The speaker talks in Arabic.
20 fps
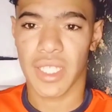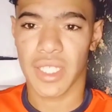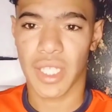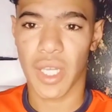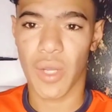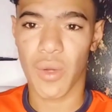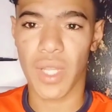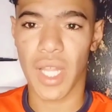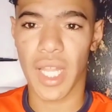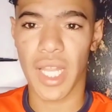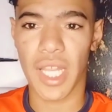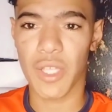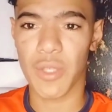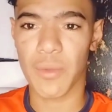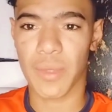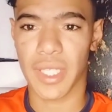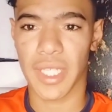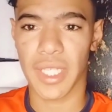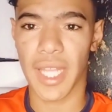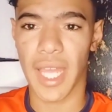دولة لا
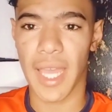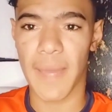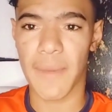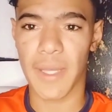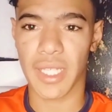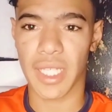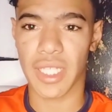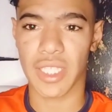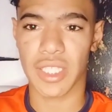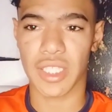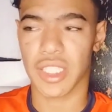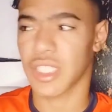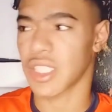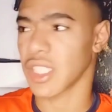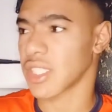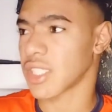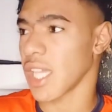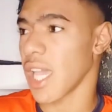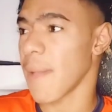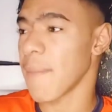يمكن ابدا
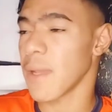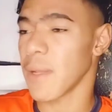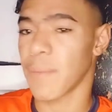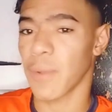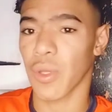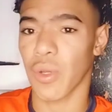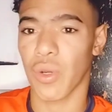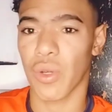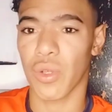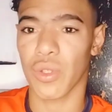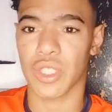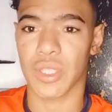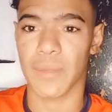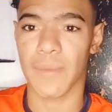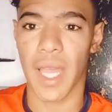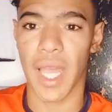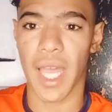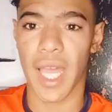تتعامل بوحوش مع